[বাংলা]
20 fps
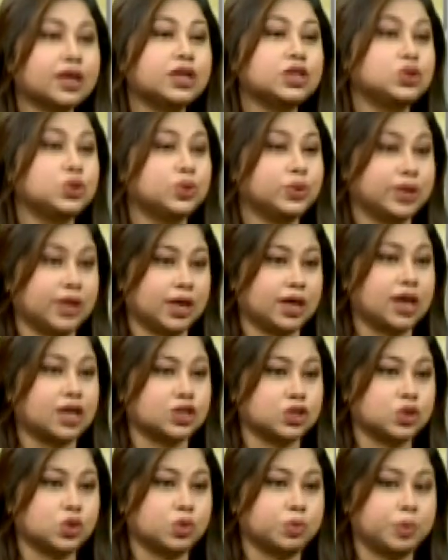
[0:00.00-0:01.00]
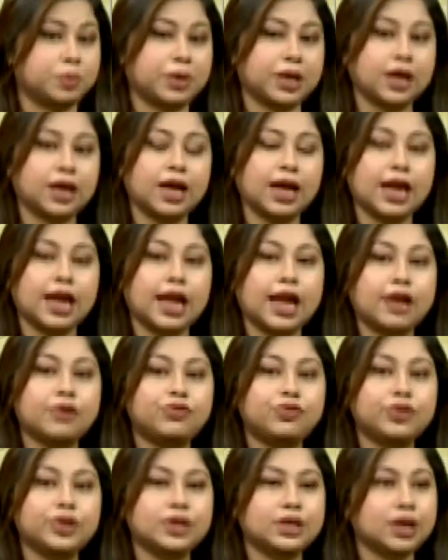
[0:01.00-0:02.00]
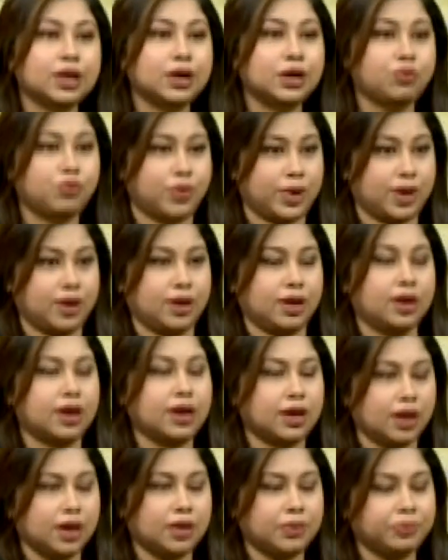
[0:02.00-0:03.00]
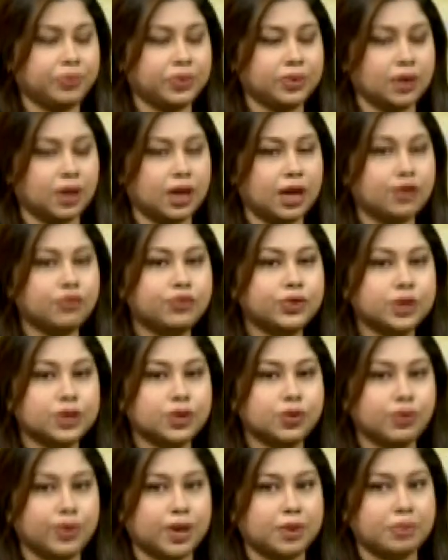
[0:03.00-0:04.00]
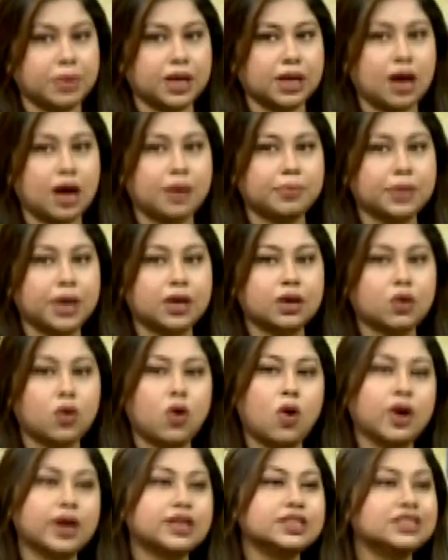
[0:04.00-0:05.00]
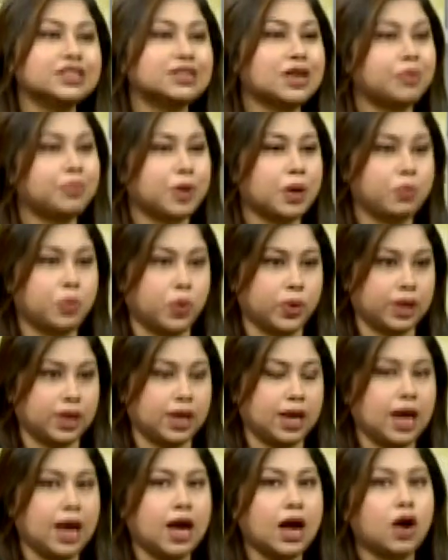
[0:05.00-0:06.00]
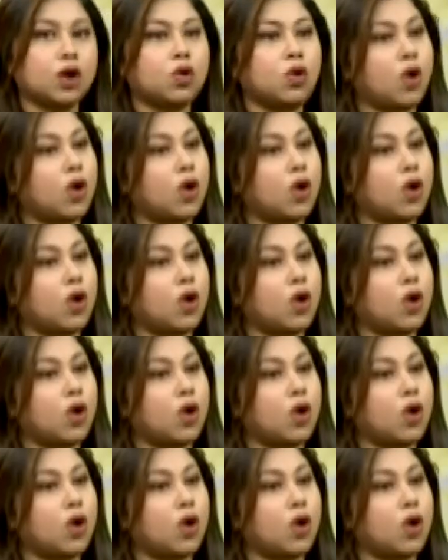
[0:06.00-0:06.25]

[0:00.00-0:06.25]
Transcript: কিছু নিয়ে কাজ করব মানে এভরিডে ওয়্যার হুম এভরিডে ওয়্যার মানে আমার ঘরে যেটা আমরা পরি আচ্ছা।